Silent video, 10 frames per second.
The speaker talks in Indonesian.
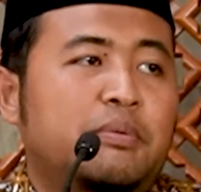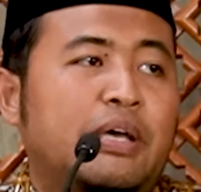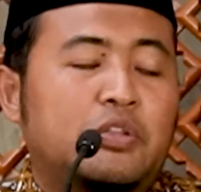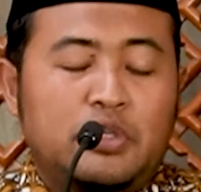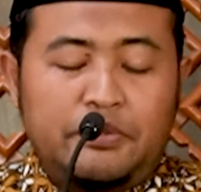
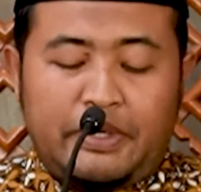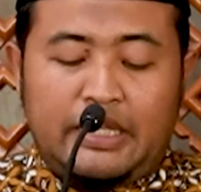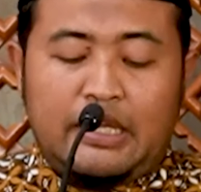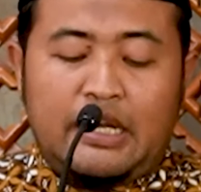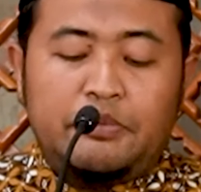mematuhi
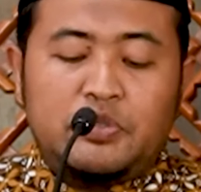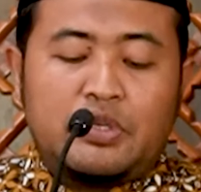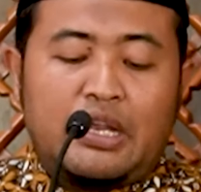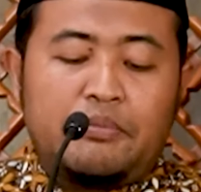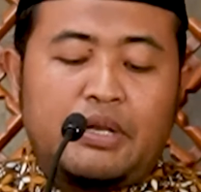perintah Nabi
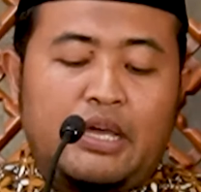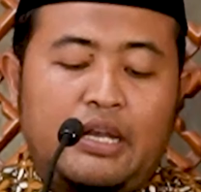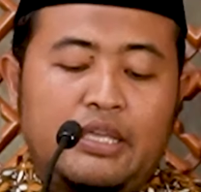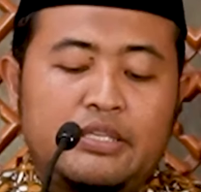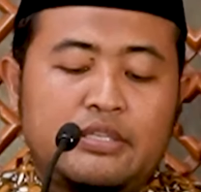Sulaiman
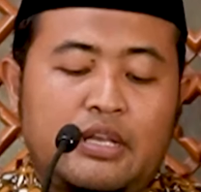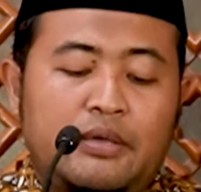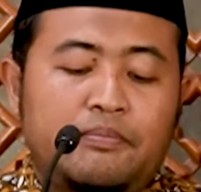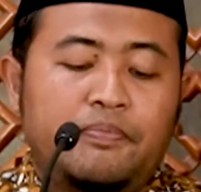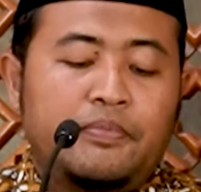alaihi
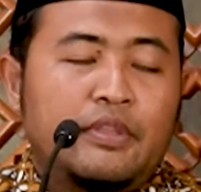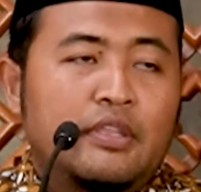salam.